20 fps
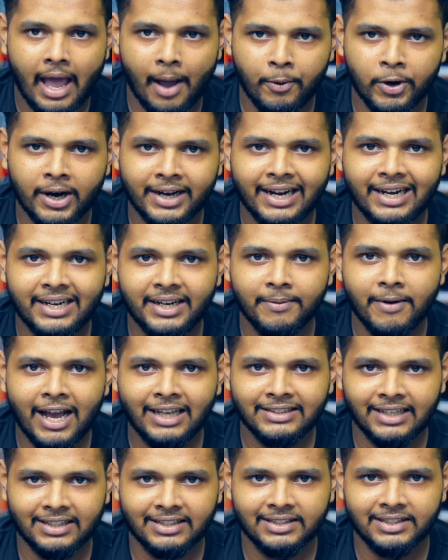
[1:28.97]
এমন একটা
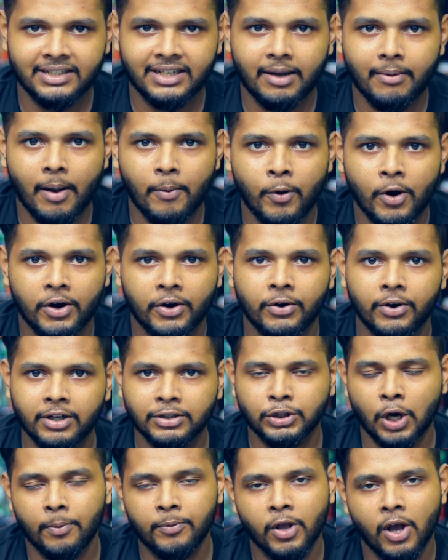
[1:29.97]
ডিভাইস আছে যেটা ব্যবহার করে
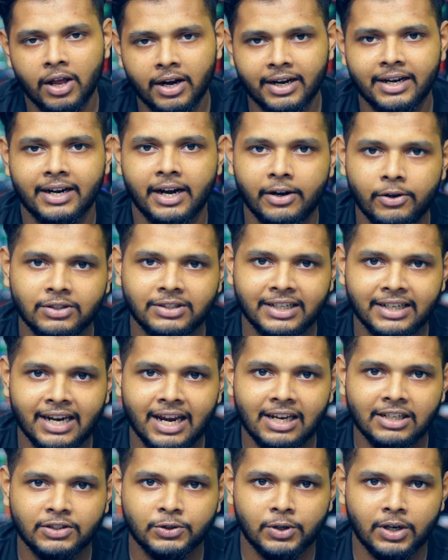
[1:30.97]
সব ধরনের রেডিও
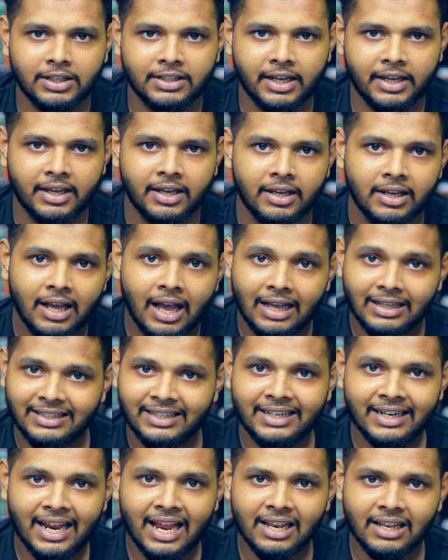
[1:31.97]
সিগন্যালই শোনা যায়
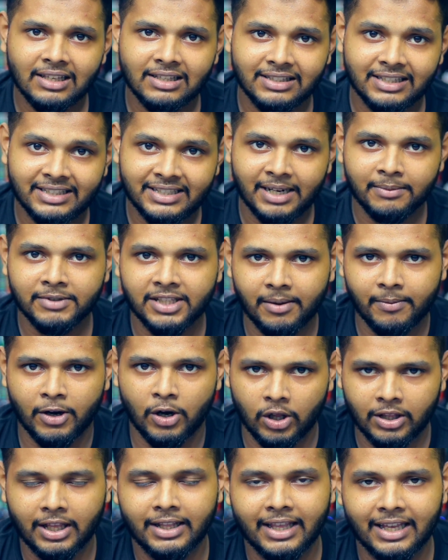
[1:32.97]
সিগন্যাল সিস্টেম
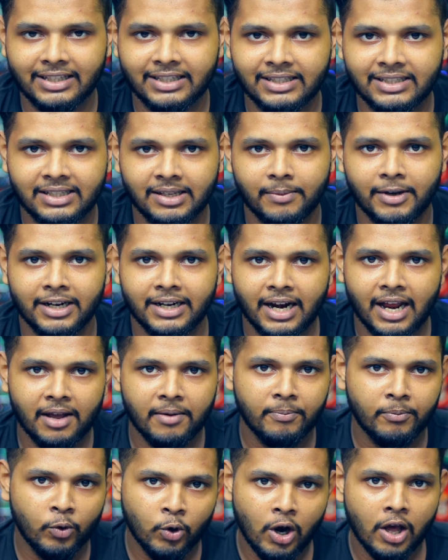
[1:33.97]
সেভেন অর্থাৎ এস এস সেভেনটা
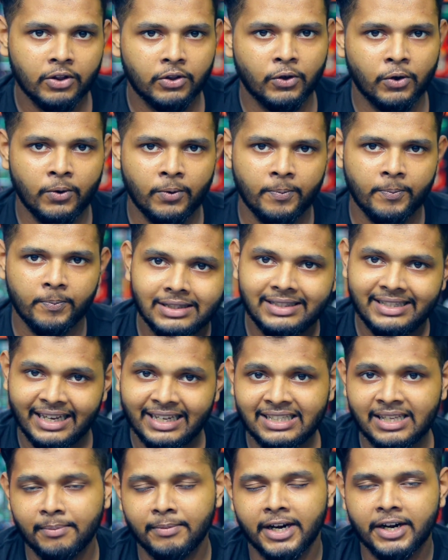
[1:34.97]
মূলত
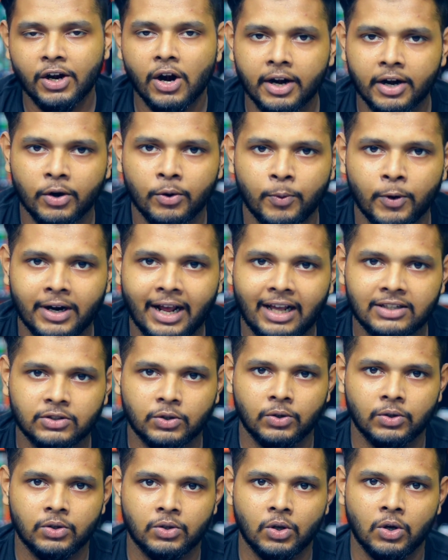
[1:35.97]
জিএসএম নেটওয়ার্কের উপর কাজ
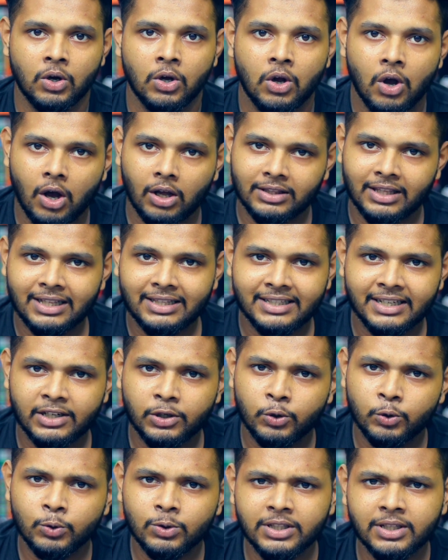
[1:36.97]
করতো অর্থাৎ যে
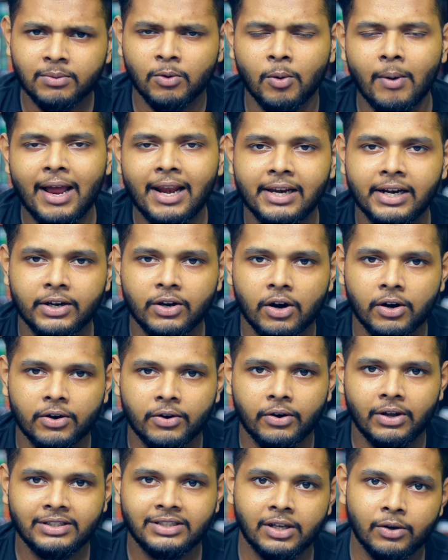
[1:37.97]
টু জি মোবাইল নেটওয়ার্ক
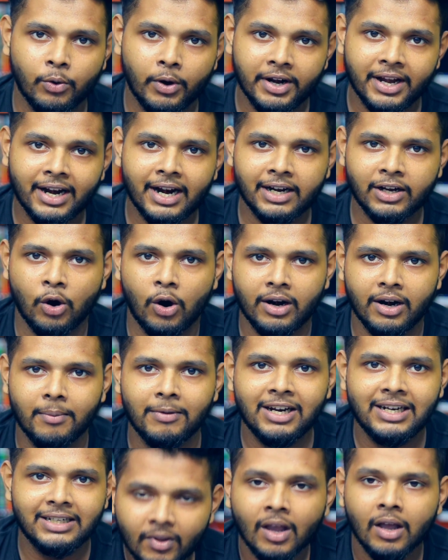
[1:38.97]
রয়েছে ওইটার একটা
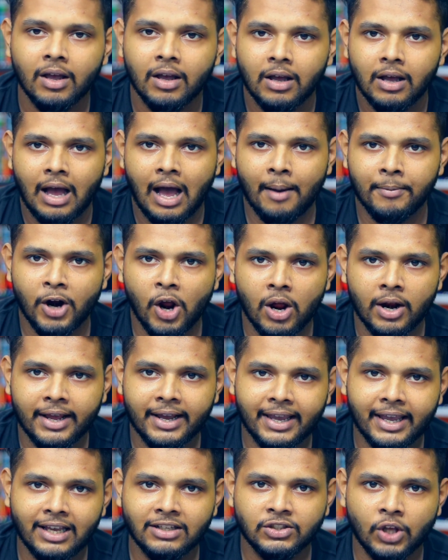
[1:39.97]
অর্নাবিলিটি আমরা
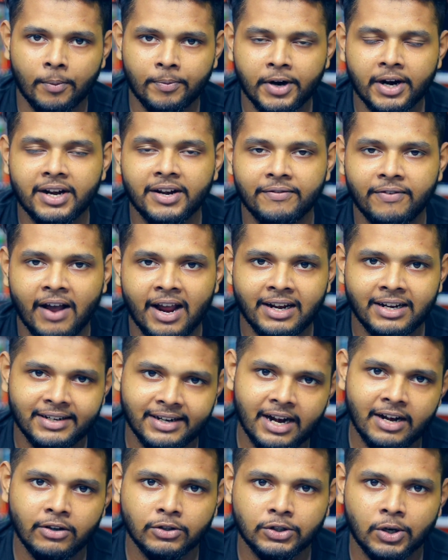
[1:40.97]
অনেকেই সফটওয়্যার ডিফাইন্ড
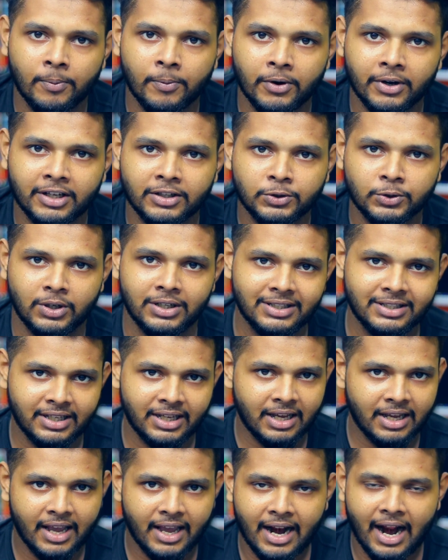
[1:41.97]
রেডিও সম্পর্কে শুনেছি
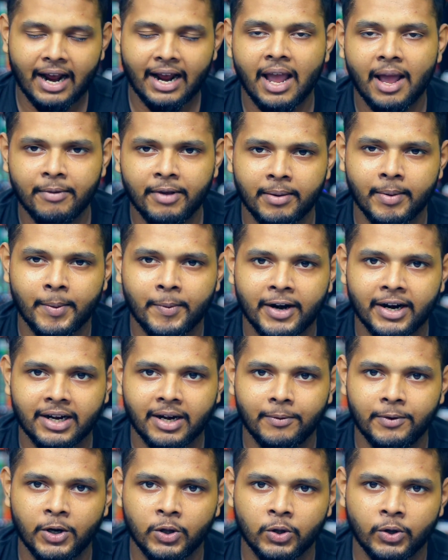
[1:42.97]
এর আগে আমি এই ব্যাপারে
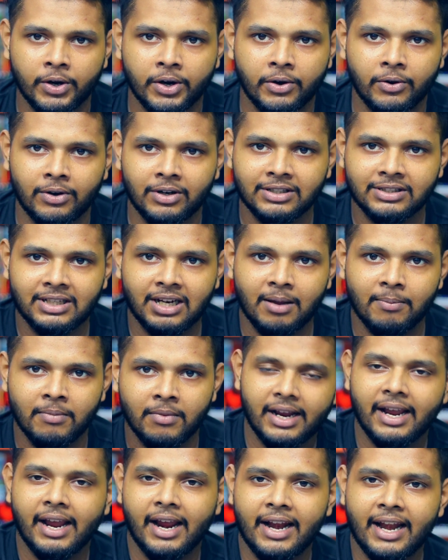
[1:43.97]
একটা ভিডিও তৈরি করেছিলাম
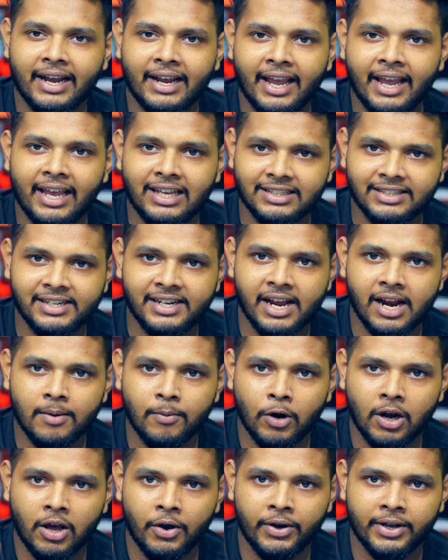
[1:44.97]
এটাকে এসডিআর
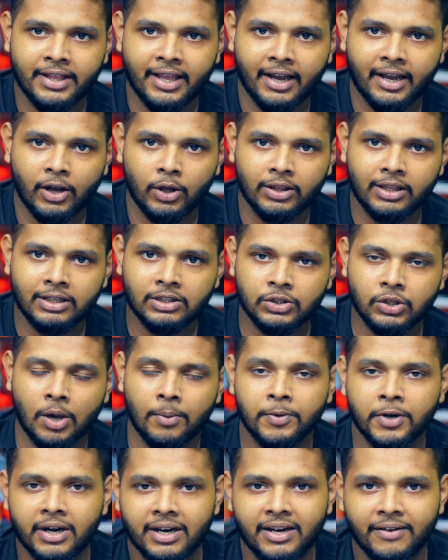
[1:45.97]
বলা হয়ে থাকে অর্থাৎ
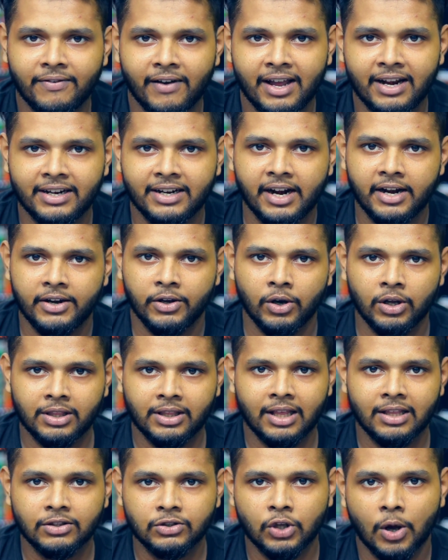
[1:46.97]
সফটওয়্যার ডিফাইন্ড রেডিও
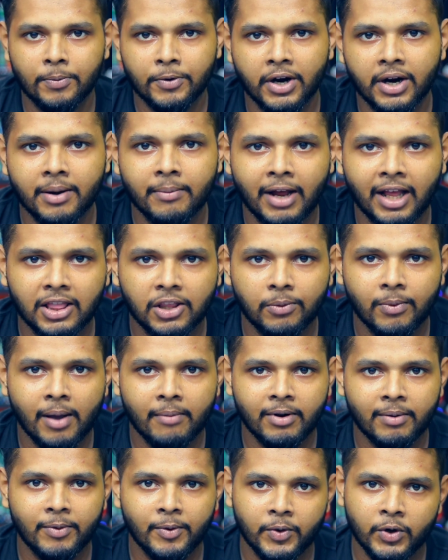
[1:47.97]
অর্থাৎ সফটওয়্যারের মাধ্যমে
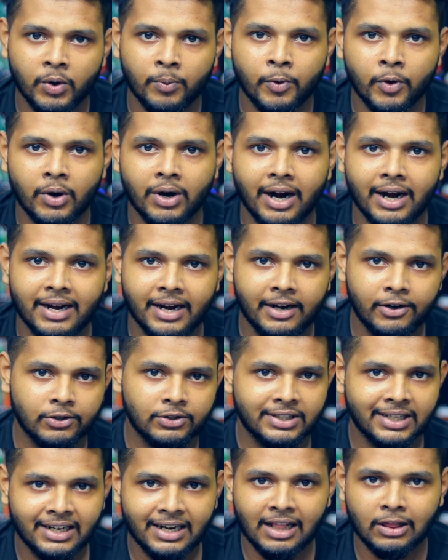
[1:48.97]
আমরা বিভিন্ন প্রকার
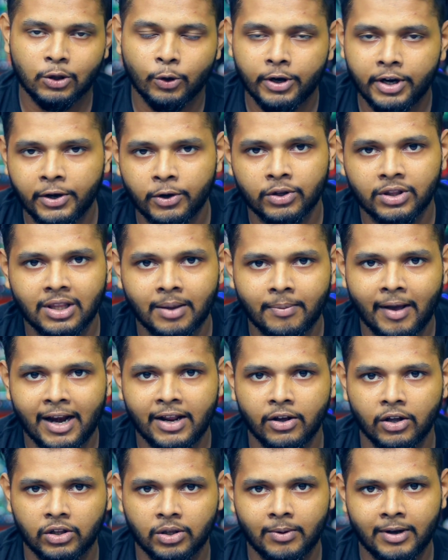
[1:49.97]
রেডিও সিগনাল তৈরি করতে
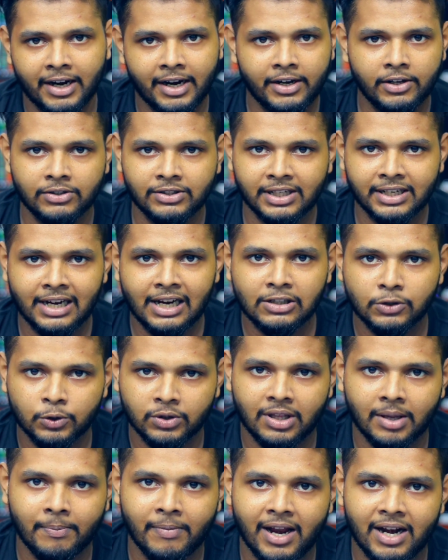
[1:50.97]
পারি অথবা রেডিও সিগনাল
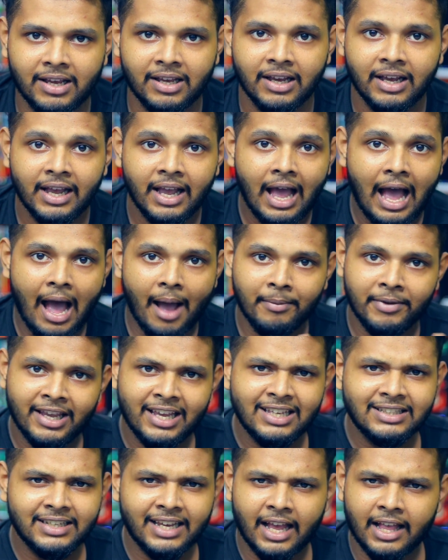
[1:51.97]
শুনতে পারি আমি
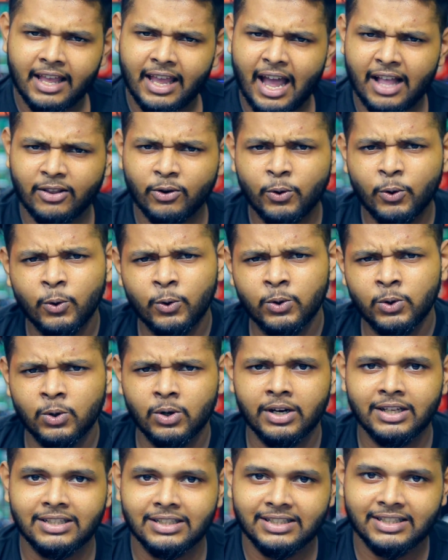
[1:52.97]
এই যে এতক্ষণ
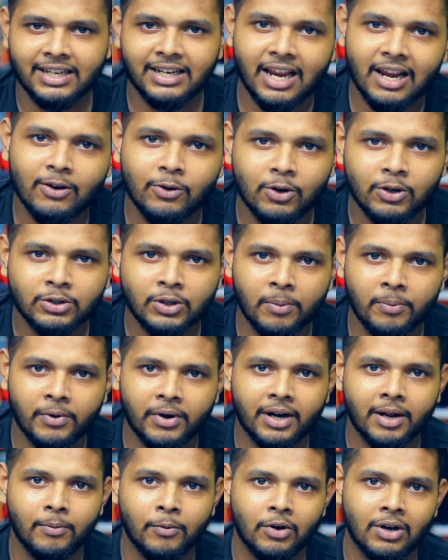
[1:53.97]
ধরে যে সিগনালগুলো
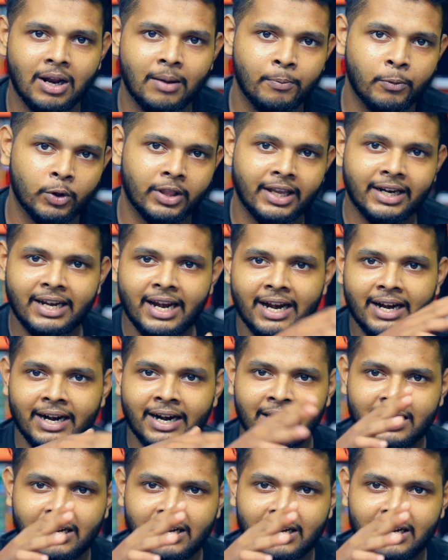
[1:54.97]
সম্পর্কে বললাম প্রত্যেকটা এক